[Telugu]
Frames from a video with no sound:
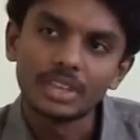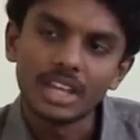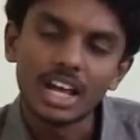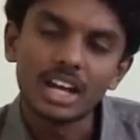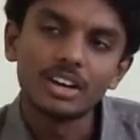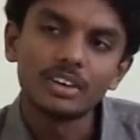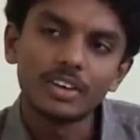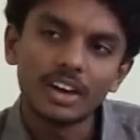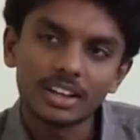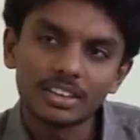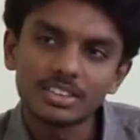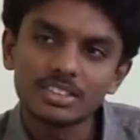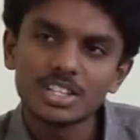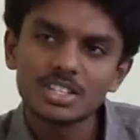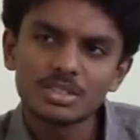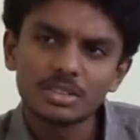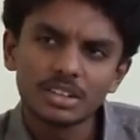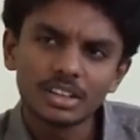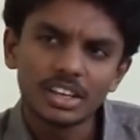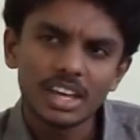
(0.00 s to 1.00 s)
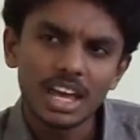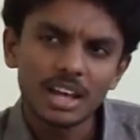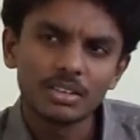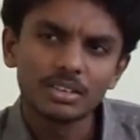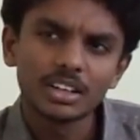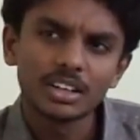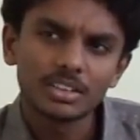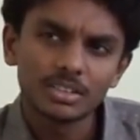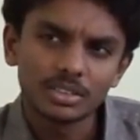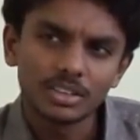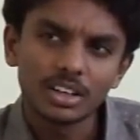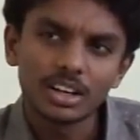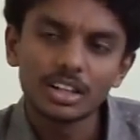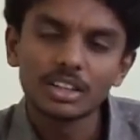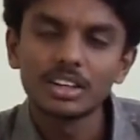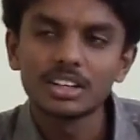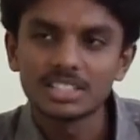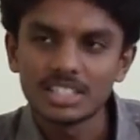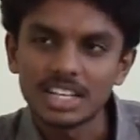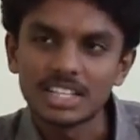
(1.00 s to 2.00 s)
దాన్ని నువ్వు అర్థం చేసుకునే జ్ఞానం నీకు ఉందో లేదో
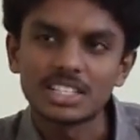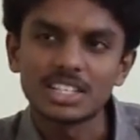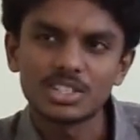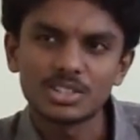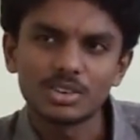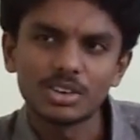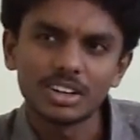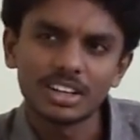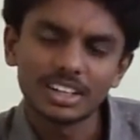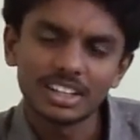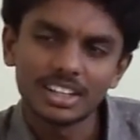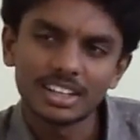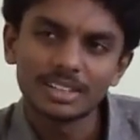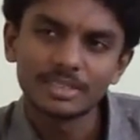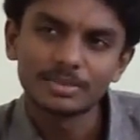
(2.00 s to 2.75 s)
నేను చెక్ చేసుకోవాలి కదా